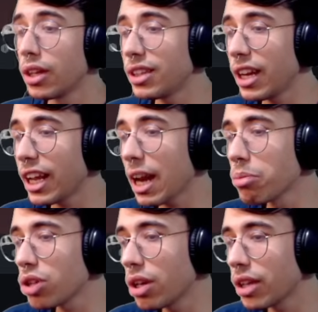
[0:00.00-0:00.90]
Tiene
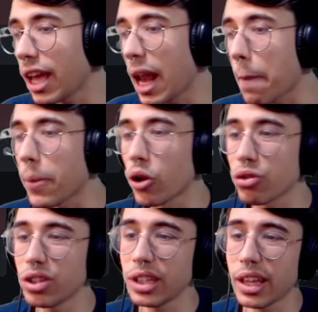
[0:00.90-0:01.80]
Clamshell, que es la
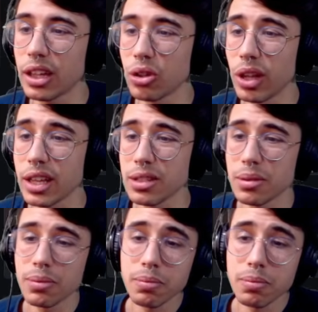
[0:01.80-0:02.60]
peorcita de todas.